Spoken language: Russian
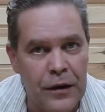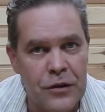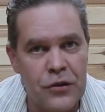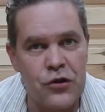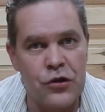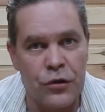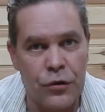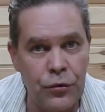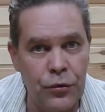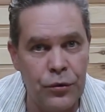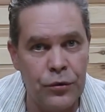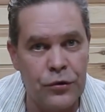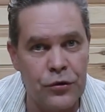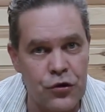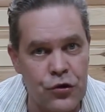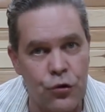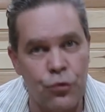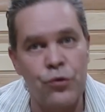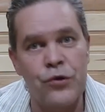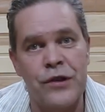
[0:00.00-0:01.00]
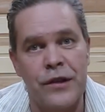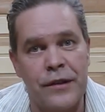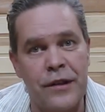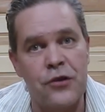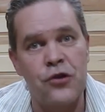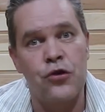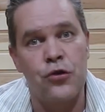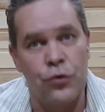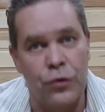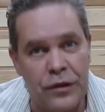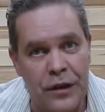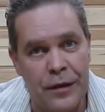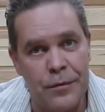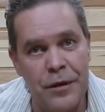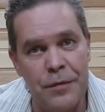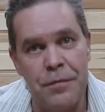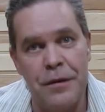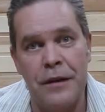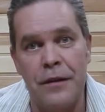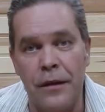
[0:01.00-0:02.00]
Жируют и жрут за наш счет, а
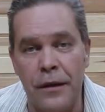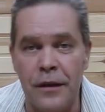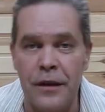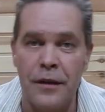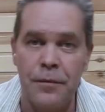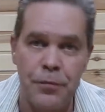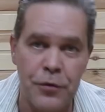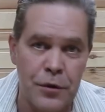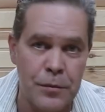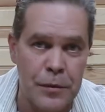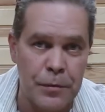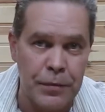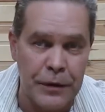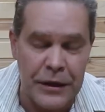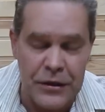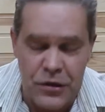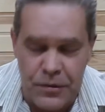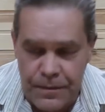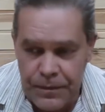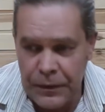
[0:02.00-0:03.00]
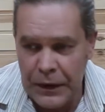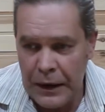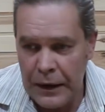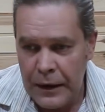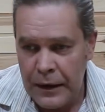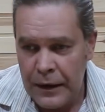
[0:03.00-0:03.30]
мы, бедненькие, пьем и плачем.